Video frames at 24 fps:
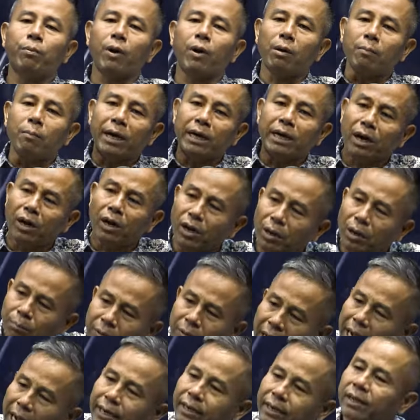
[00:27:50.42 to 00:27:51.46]
Bảo hông bạn nói
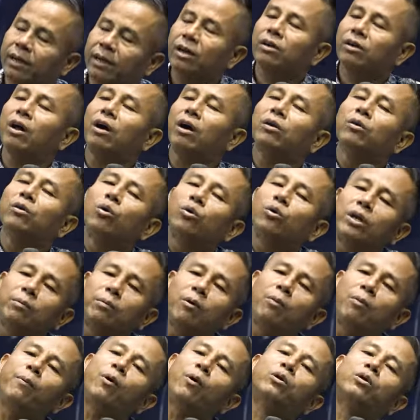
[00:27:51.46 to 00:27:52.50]
âm nai đi Đó lúc
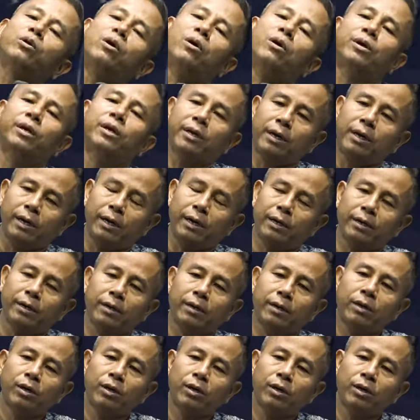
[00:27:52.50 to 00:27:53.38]
đẹp bảo hông nó ở hài